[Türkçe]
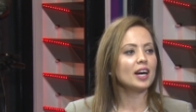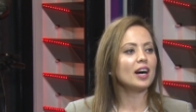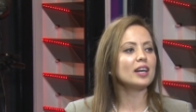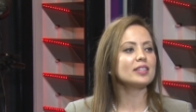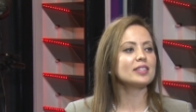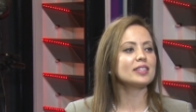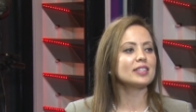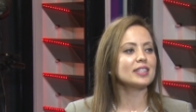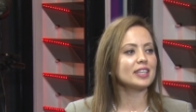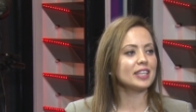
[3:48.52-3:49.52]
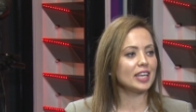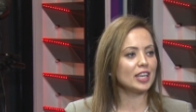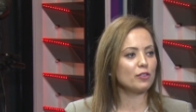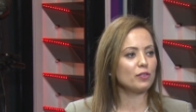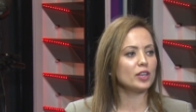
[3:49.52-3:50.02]
Aydınlık,
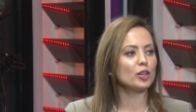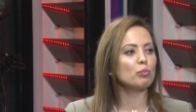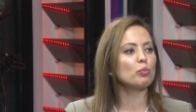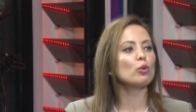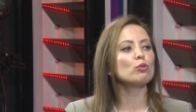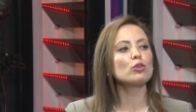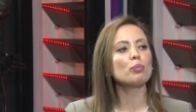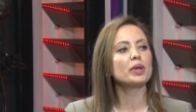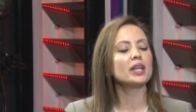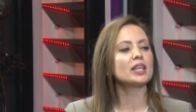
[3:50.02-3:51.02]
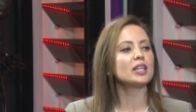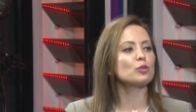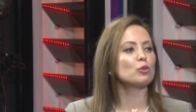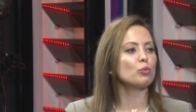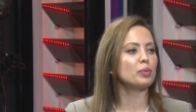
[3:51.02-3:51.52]
keyifli, bolluk, bereket
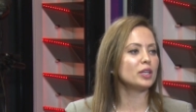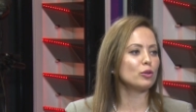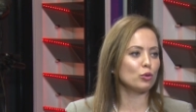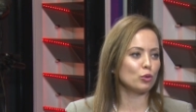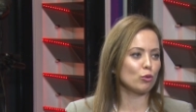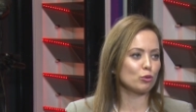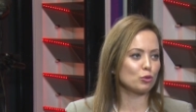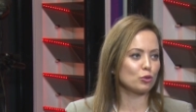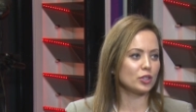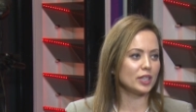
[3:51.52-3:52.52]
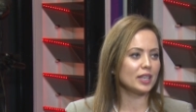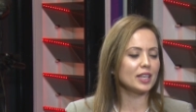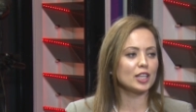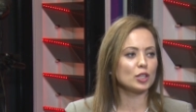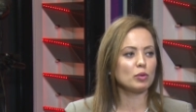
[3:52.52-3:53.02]
dolu bir gün olsun diye
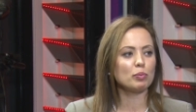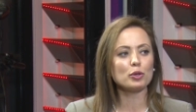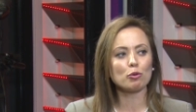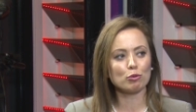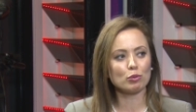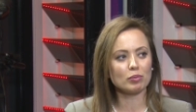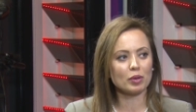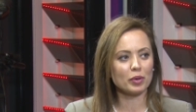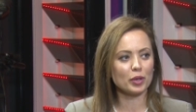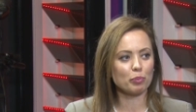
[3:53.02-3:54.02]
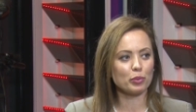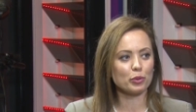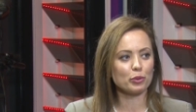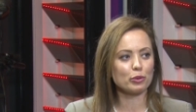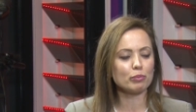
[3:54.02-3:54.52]
kendime bir olumlama
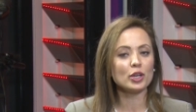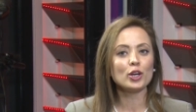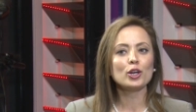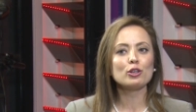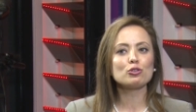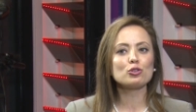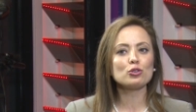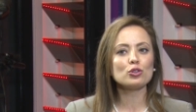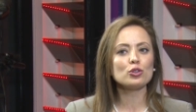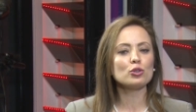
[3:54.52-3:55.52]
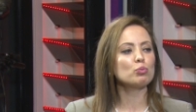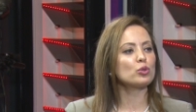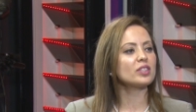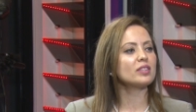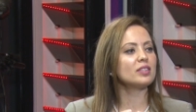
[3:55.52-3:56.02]
yapıyorum. Çünkü
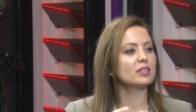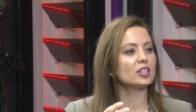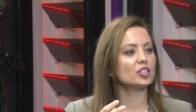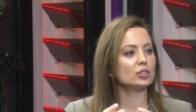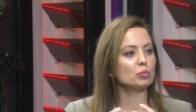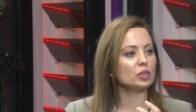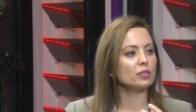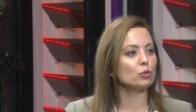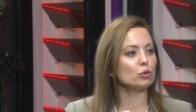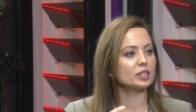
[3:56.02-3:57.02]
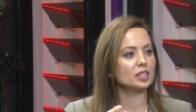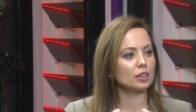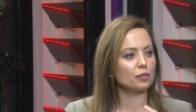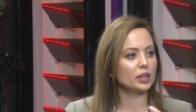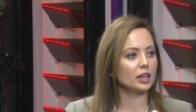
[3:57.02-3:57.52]
burada titreşimi yüksek
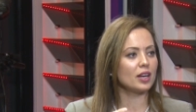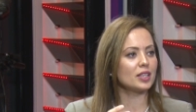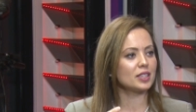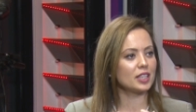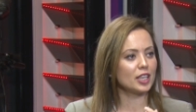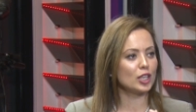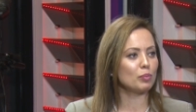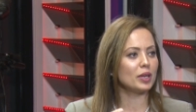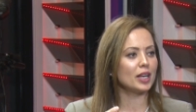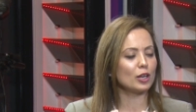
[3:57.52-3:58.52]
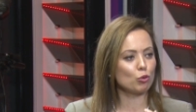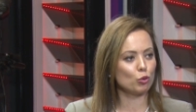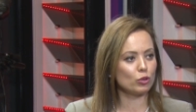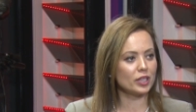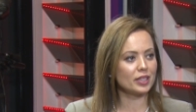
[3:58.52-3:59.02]
frekanslı kelimeler
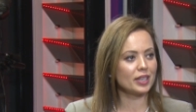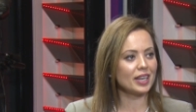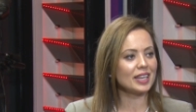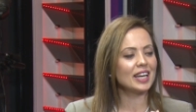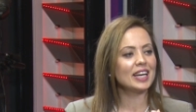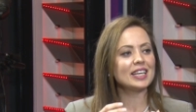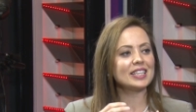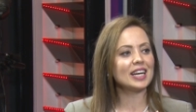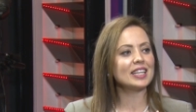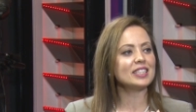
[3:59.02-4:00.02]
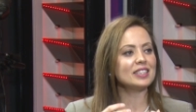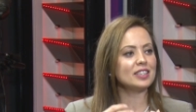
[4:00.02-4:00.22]
kullanarak kendi